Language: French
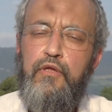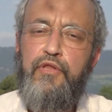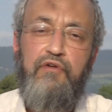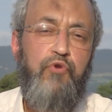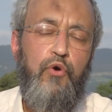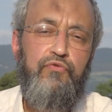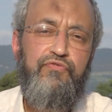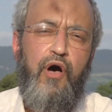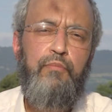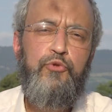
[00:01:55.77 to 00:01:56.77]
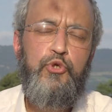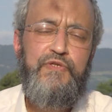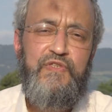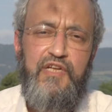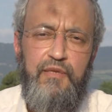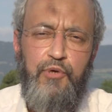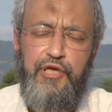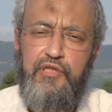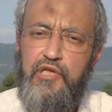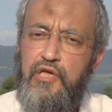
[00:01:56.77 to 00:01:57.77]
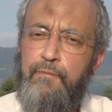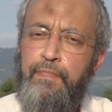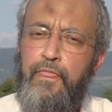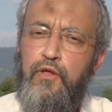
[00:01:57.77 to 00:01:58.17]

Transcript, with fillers: d'avoir une forme de célébrité,